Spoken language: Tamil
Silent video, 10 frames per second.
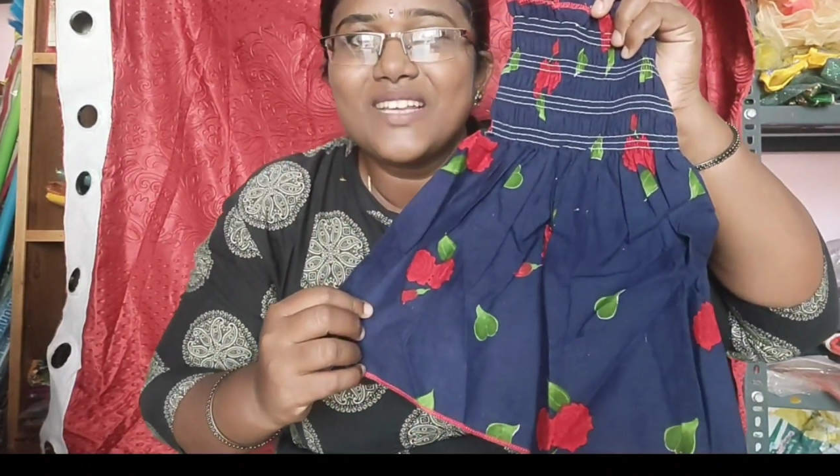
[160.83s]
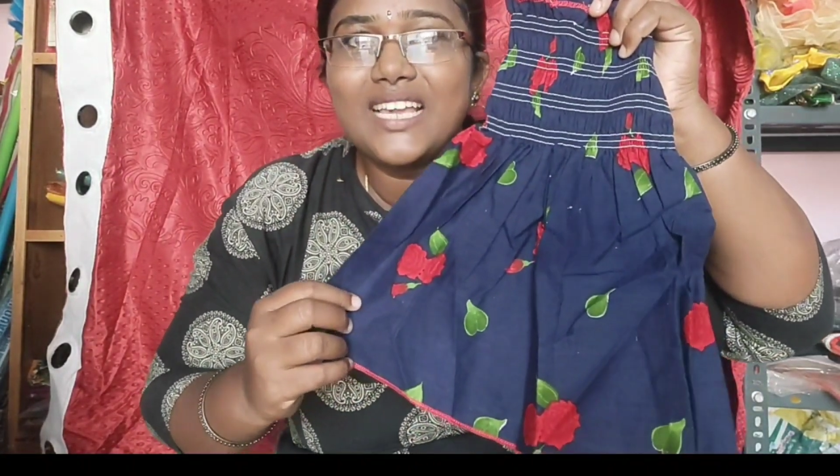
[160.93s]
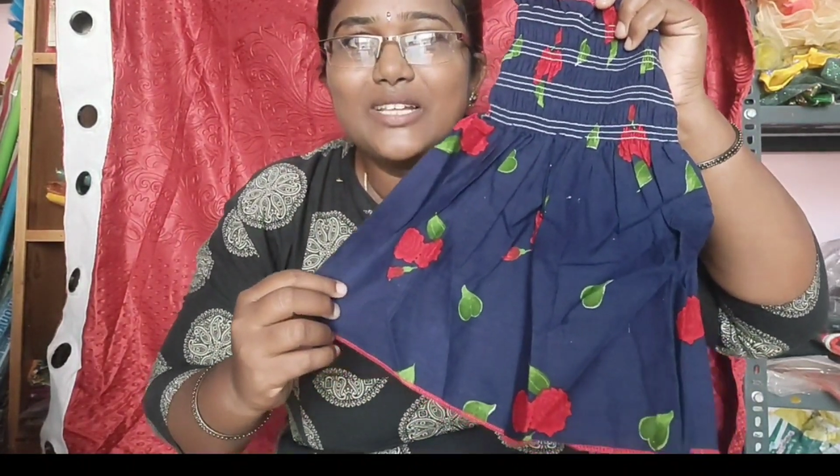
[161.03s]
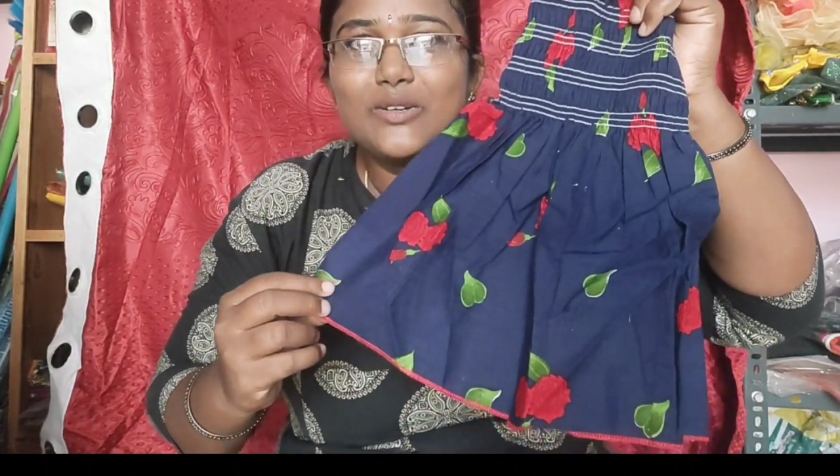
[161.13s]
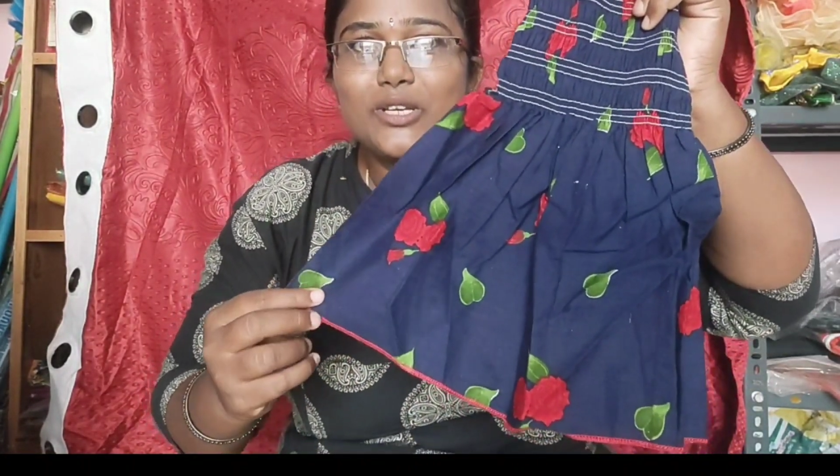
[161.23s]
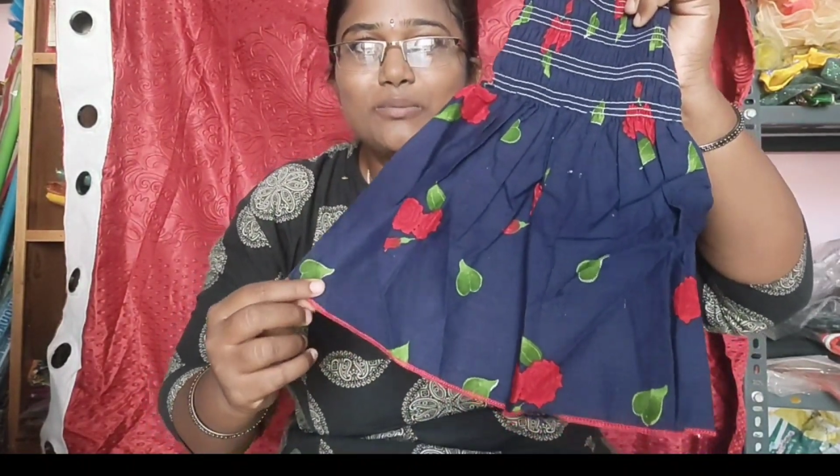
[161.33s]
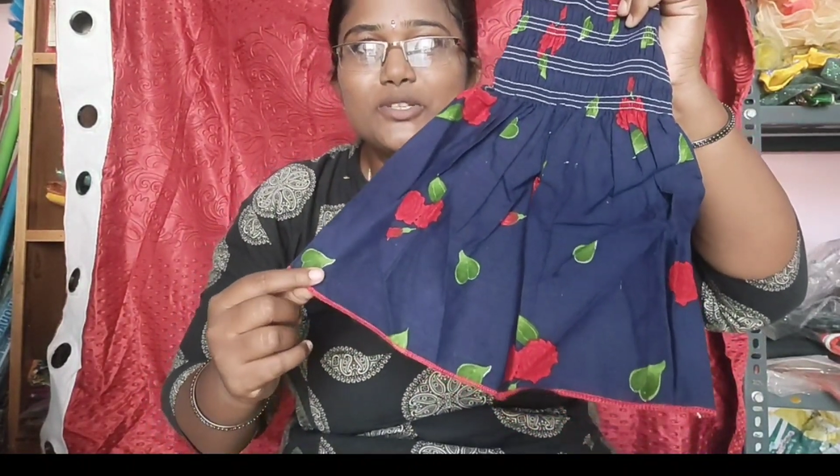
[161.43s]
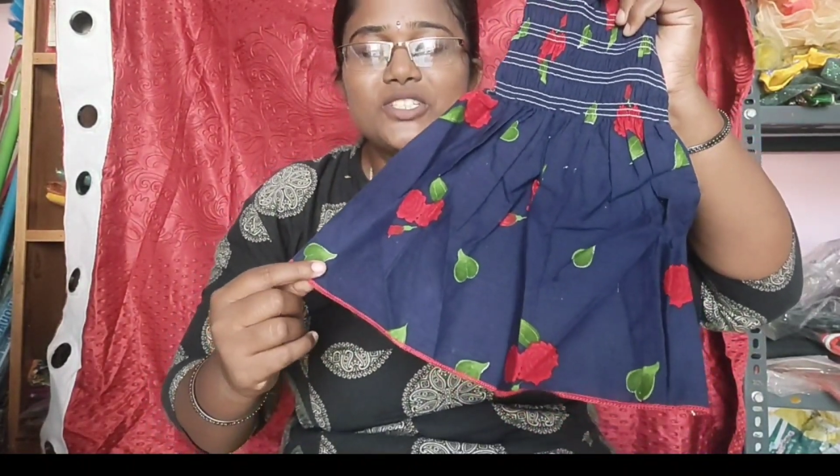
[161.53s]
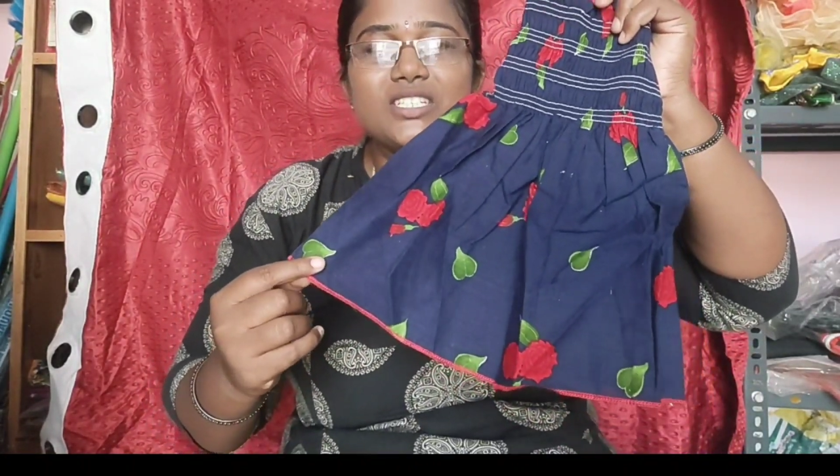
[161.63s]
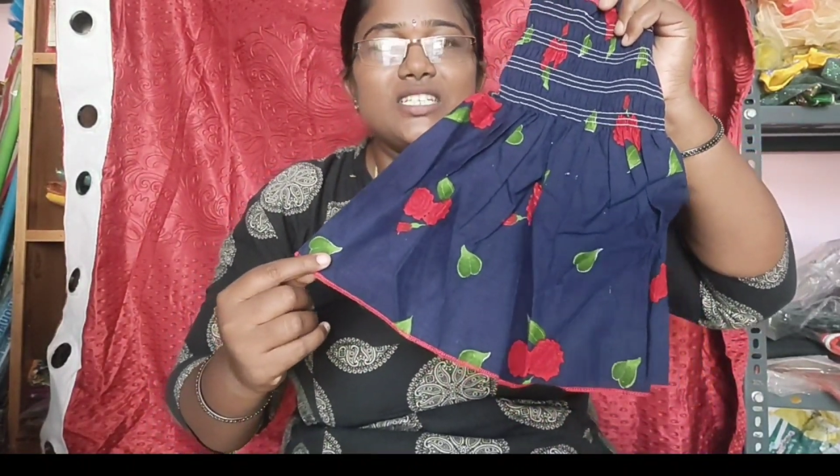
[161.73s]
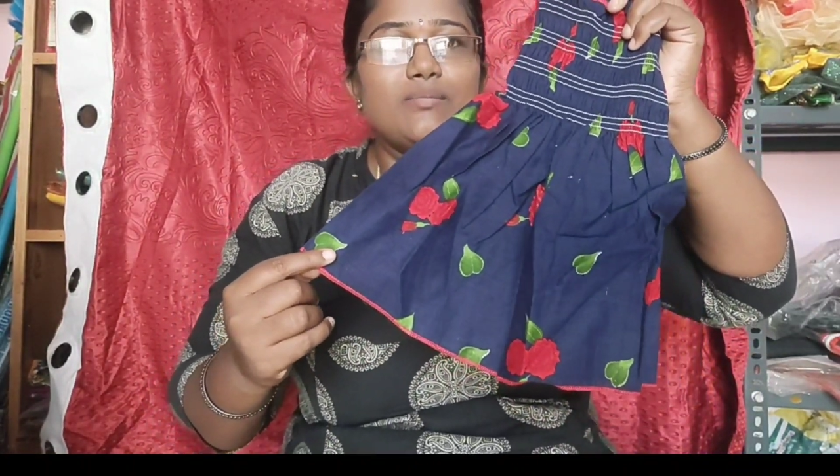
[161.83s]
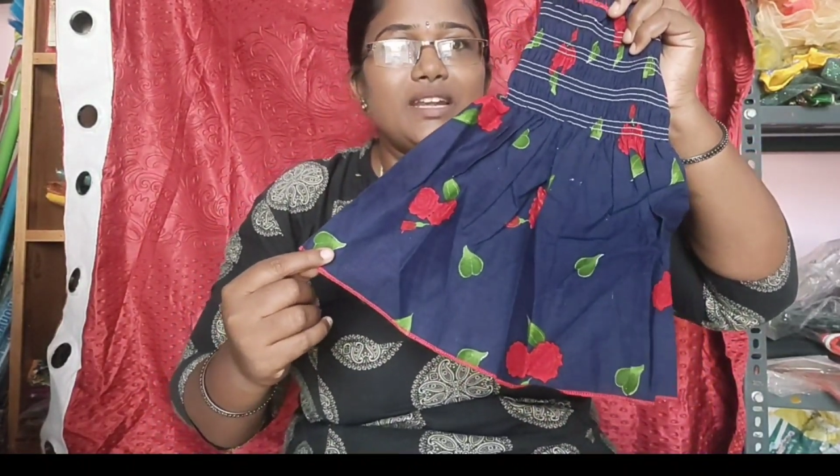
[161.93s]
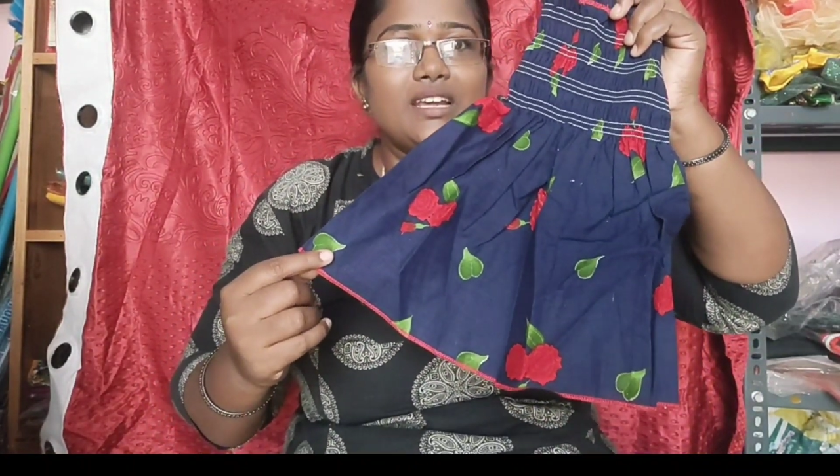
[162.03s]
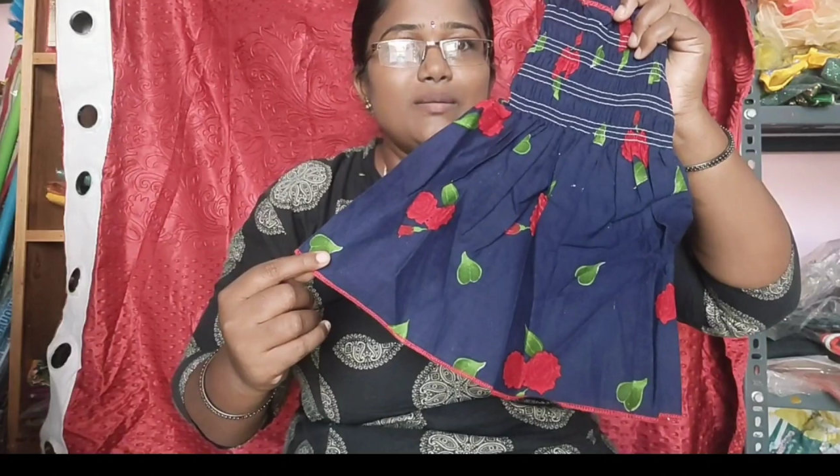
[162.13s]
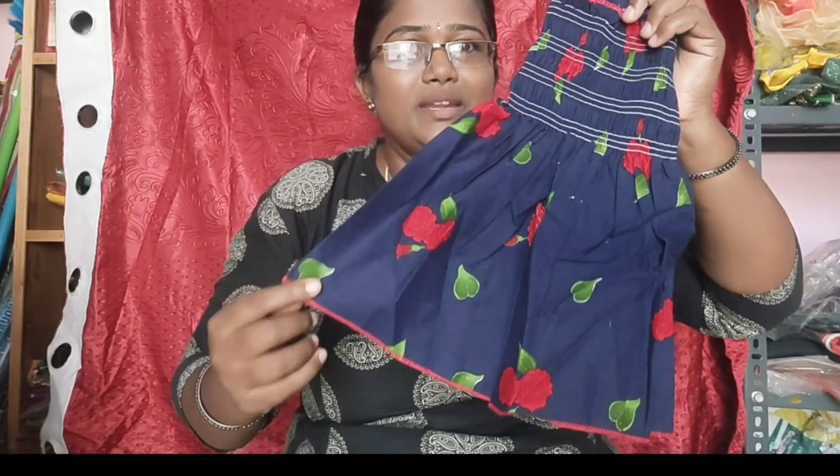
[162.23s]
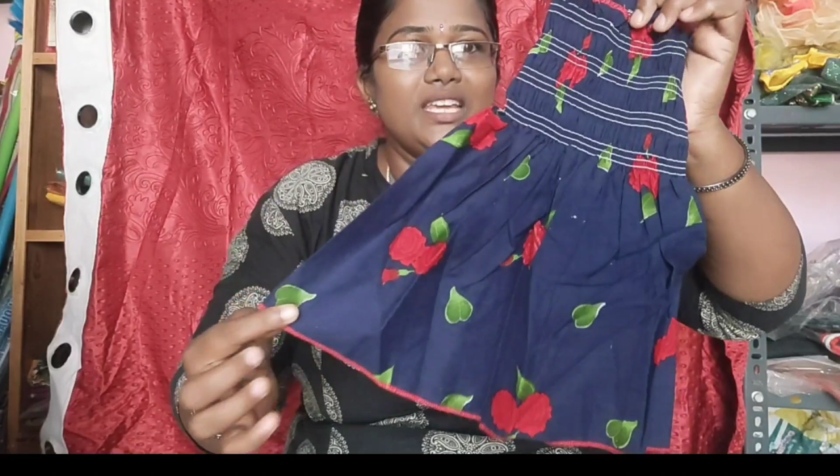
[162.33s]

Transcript: இது உங்களுக்கு பிடிச்சிருந்துச்சுன்னா மறக்காமல்